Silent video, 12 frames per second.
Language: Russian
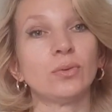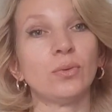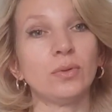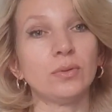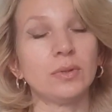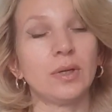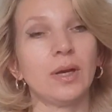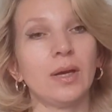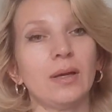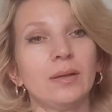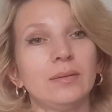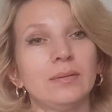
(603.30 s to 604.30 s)

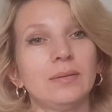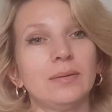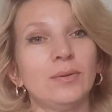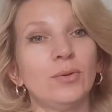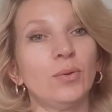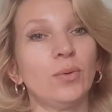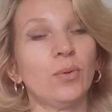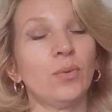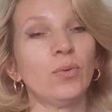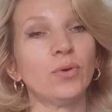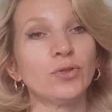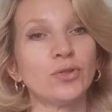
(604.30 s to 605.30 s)
тонкая, но
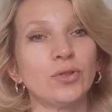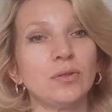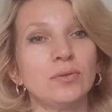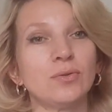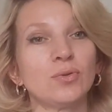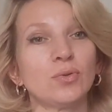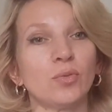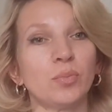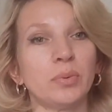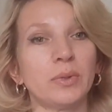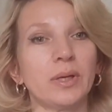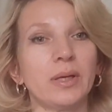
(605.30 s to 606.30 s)
очень
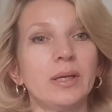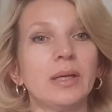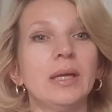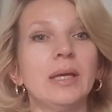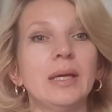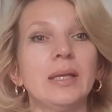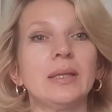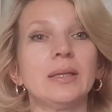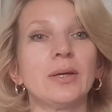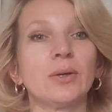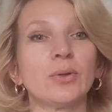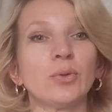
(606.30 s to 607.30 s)
теплая
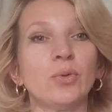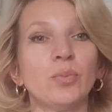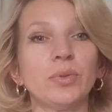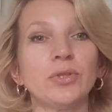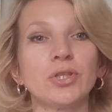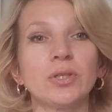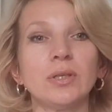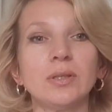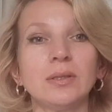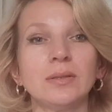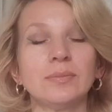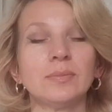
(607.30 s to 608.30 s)
на кнопочках
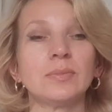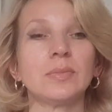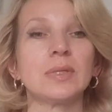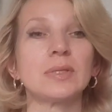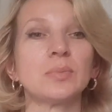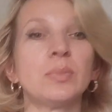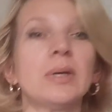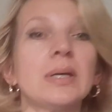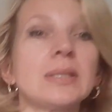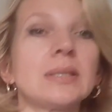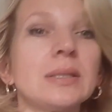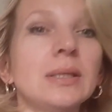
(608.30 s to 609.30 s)
с
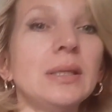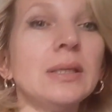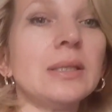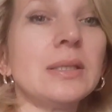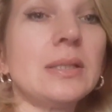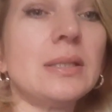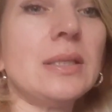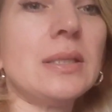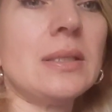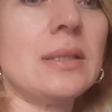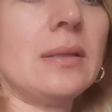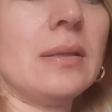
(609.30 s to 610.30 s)
баской.
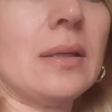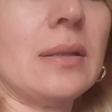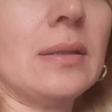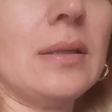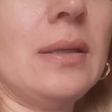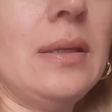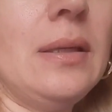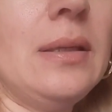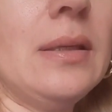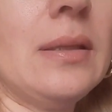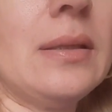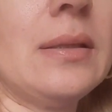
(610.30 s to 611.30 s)
Здесь регланная
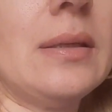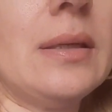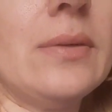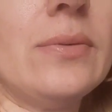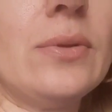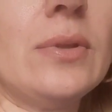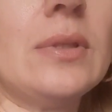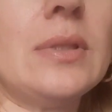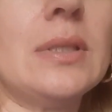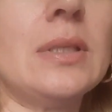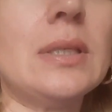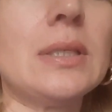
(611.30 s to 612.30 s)
линия такая вот
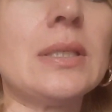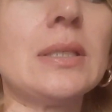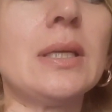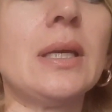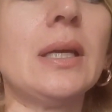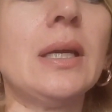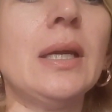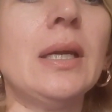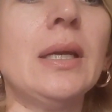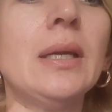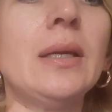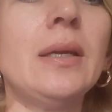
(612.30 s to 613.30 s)
интересная.
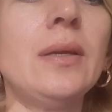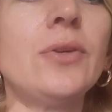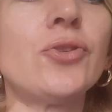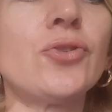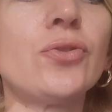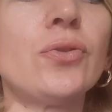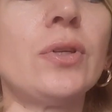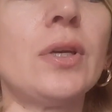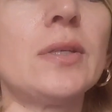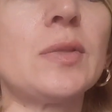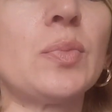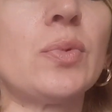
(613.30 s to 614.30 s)
И еще
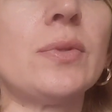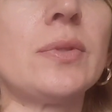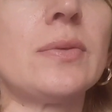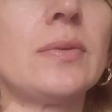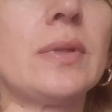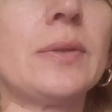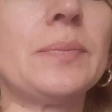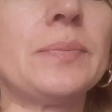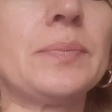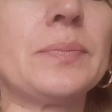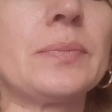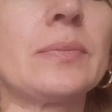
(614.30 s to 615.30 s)
я использовала
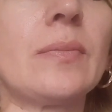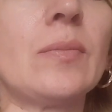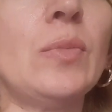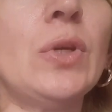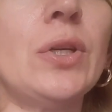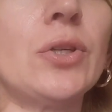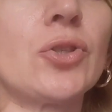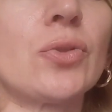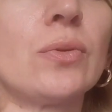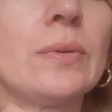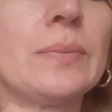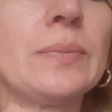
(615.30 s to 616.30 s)
мережку.